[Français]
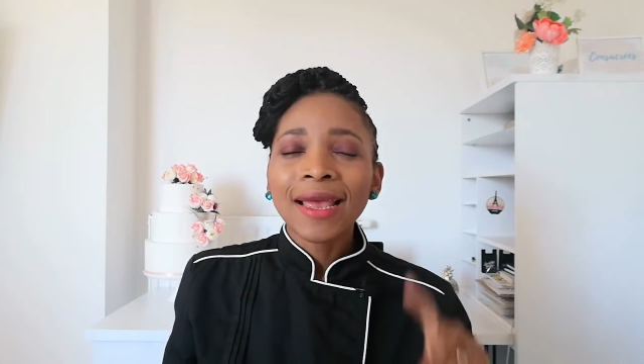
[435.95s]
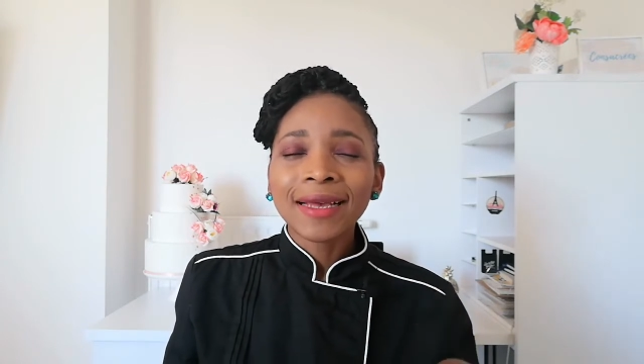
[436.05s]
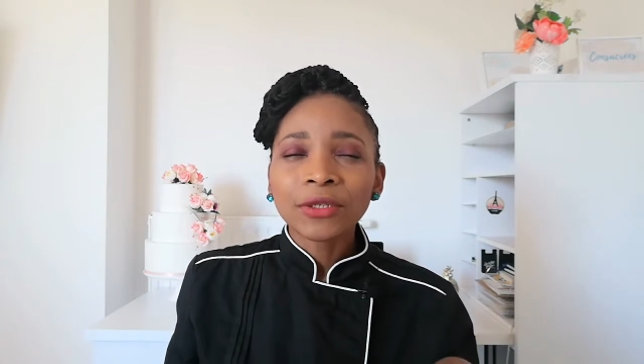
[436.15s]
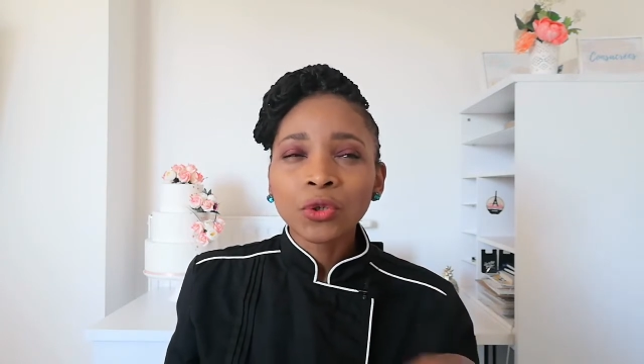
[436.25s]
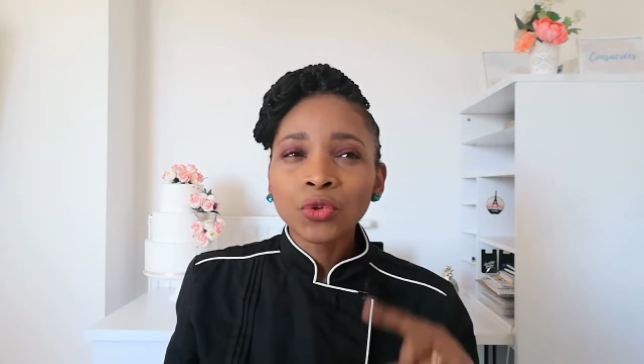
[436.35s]

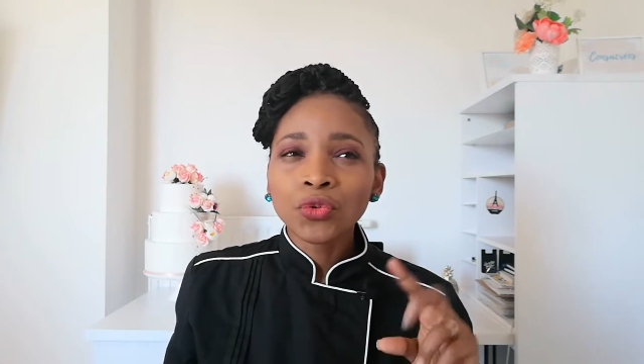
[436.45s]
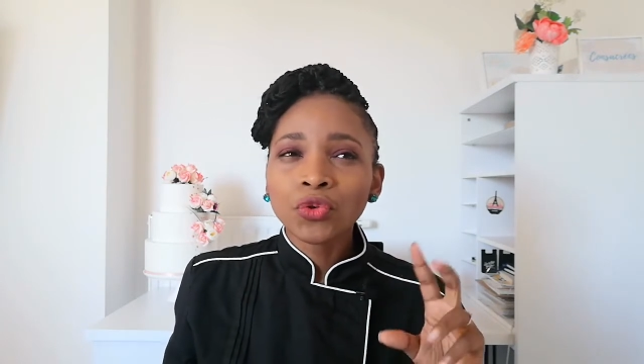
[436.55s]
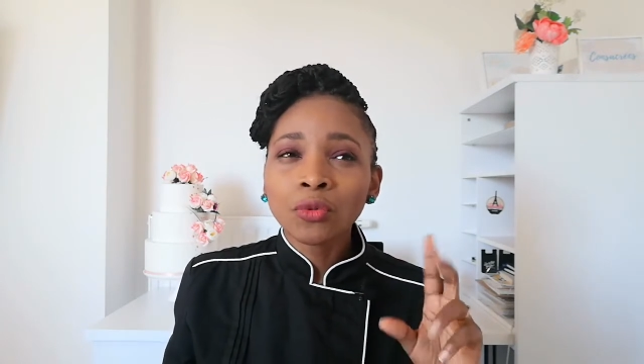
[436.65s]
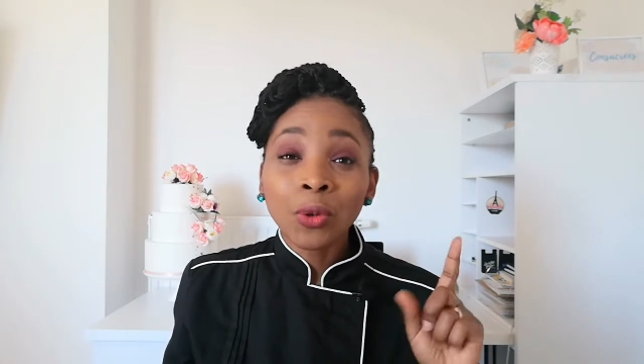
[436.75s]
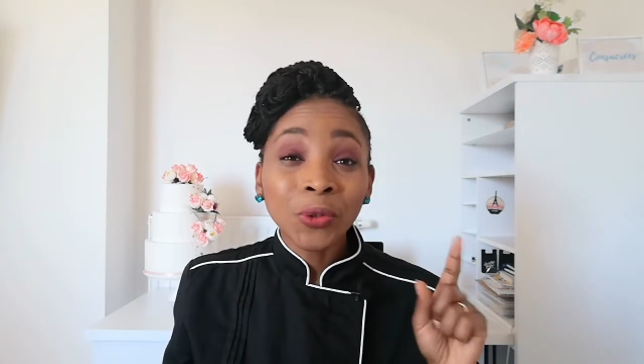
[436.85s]
est-ce que tu
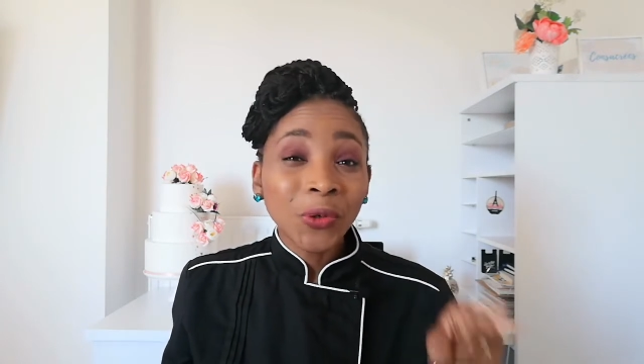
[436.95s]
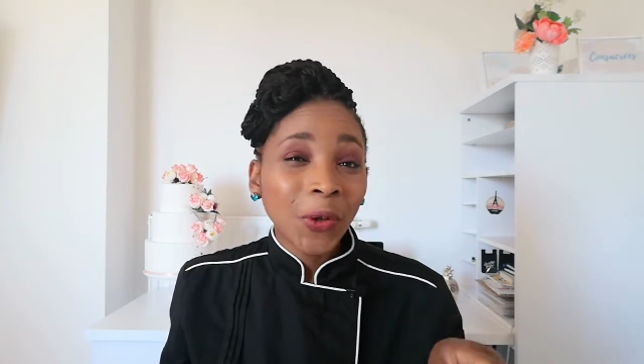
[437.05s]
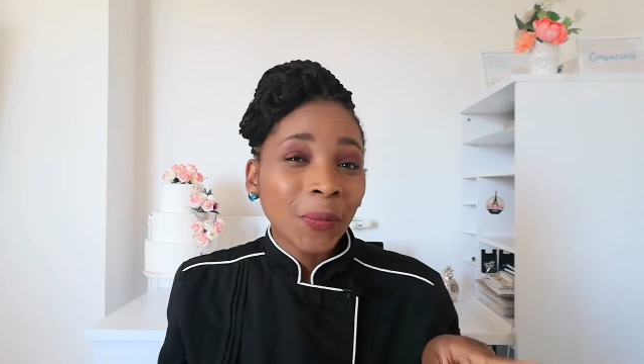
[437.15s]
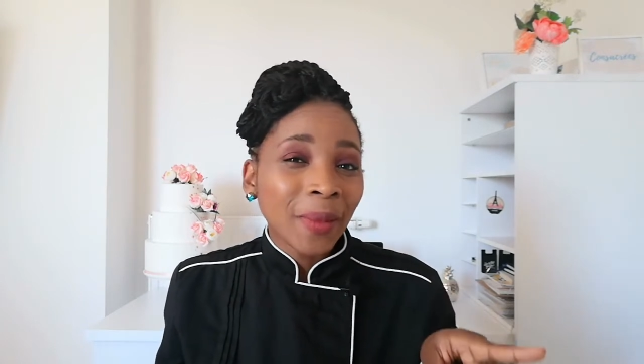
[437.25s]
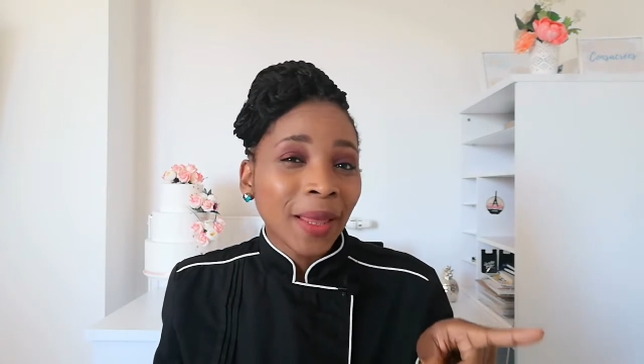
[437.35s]
demandes
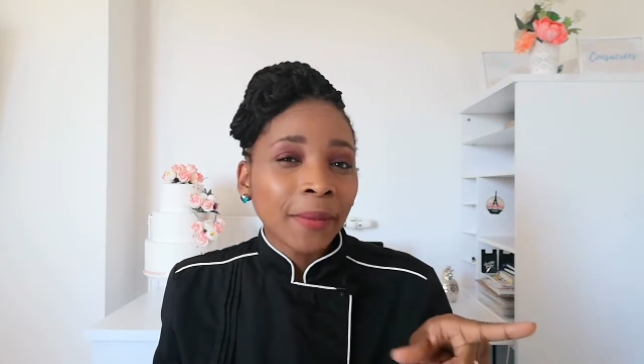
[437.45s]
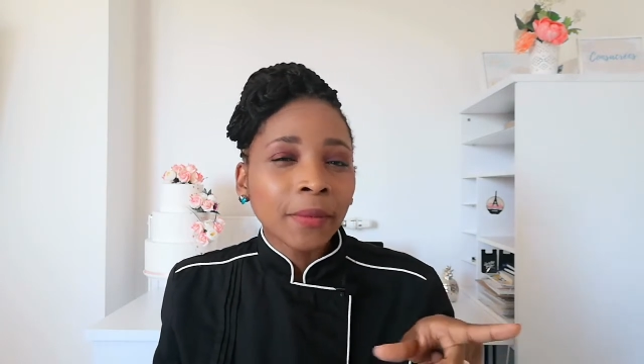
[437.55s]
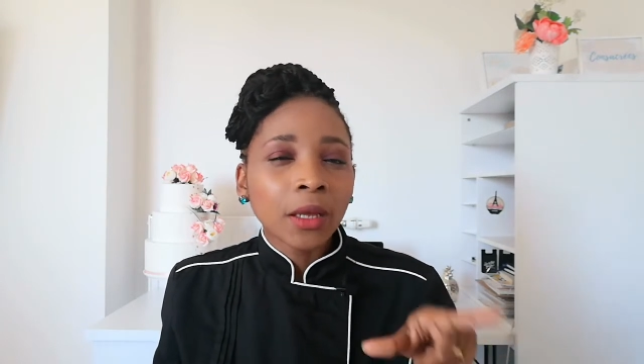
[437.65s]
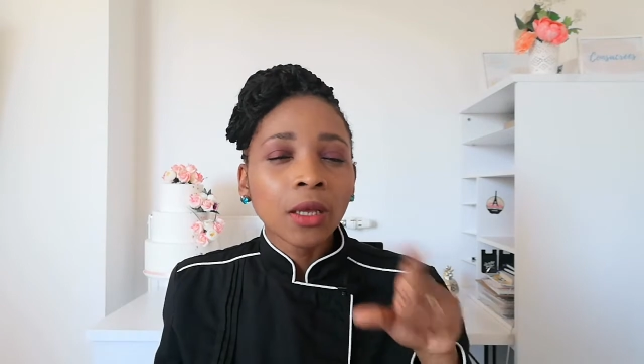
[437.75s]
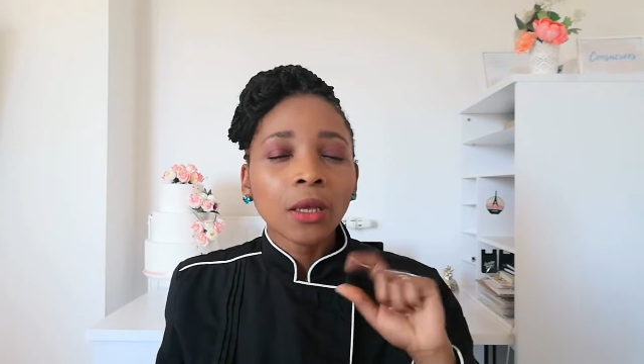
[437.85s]
quand même